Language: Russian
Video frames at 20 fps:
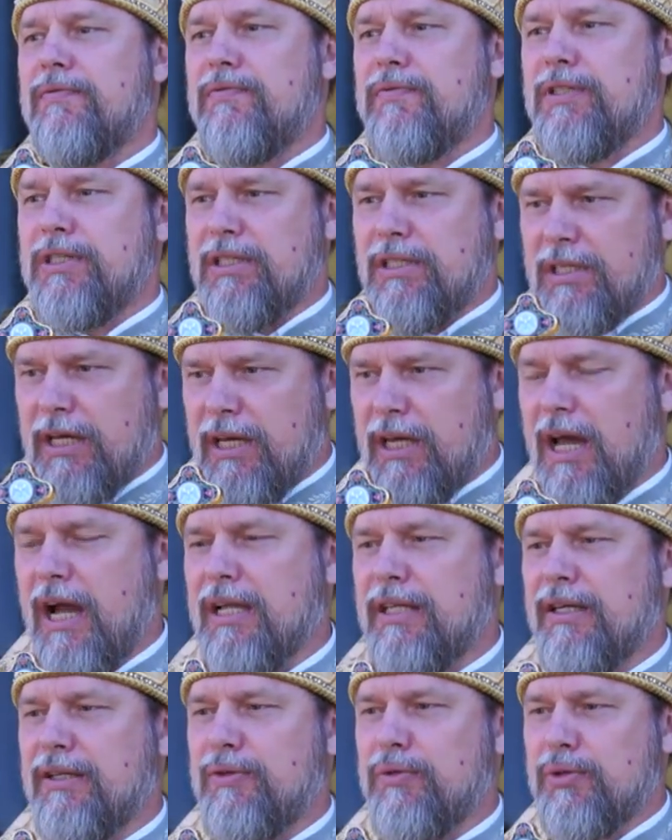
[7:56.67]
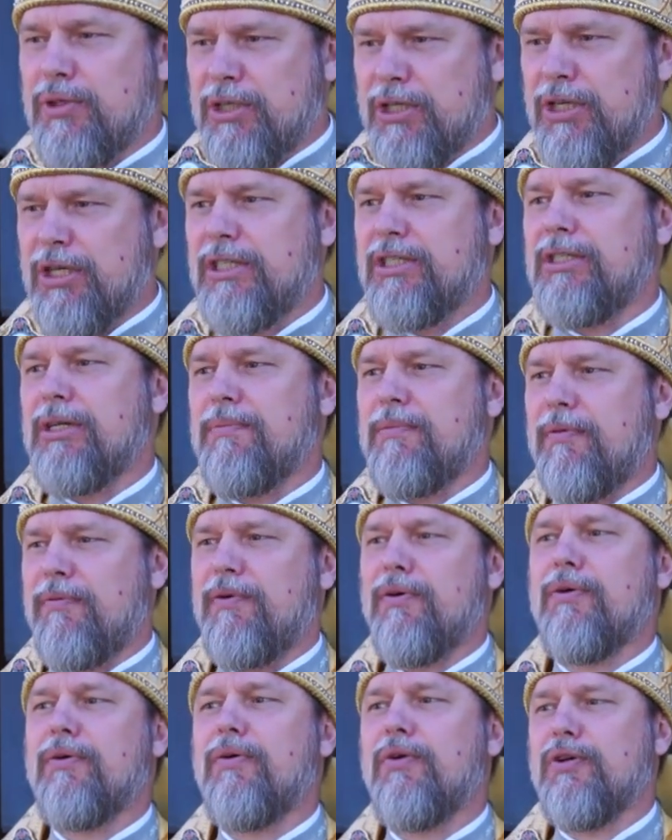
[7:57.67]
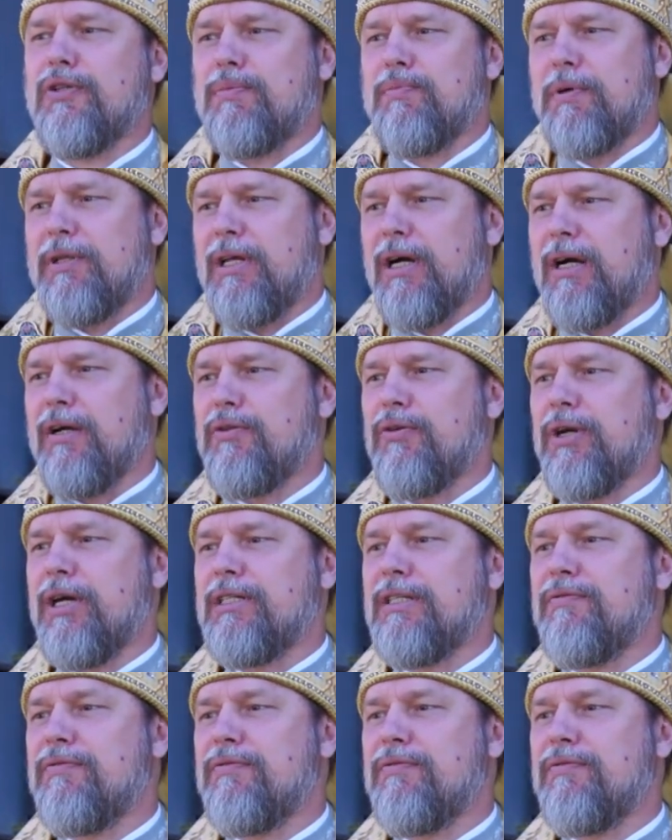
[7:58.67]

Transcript: состояние души самого Господа, которое